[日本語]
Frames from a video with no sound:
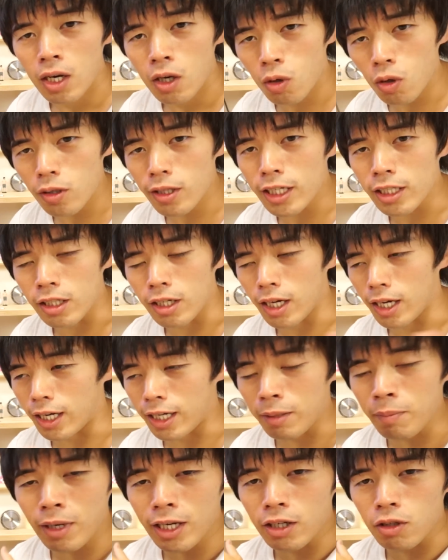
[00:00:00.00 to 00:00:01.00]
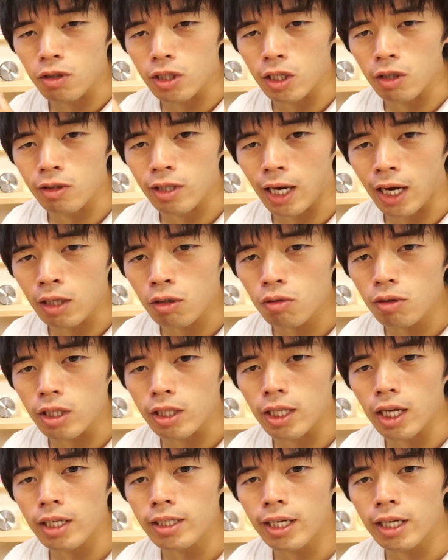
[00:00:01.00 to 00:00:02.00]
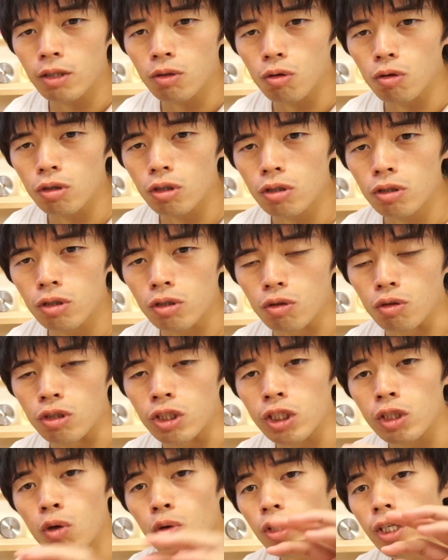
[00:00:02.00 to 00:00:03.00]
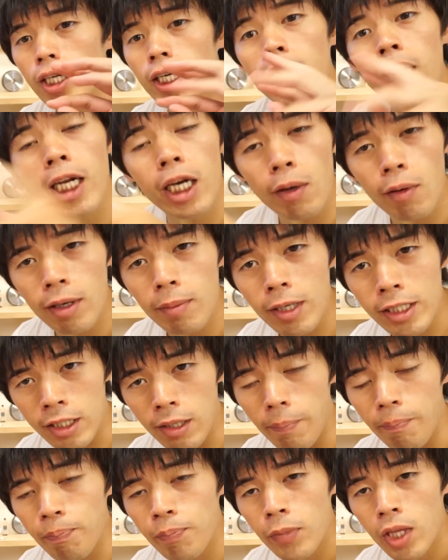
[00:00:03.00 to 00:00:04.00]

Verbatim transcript: これですね、今言ったように、後で電源投入すると自動に切り替わります。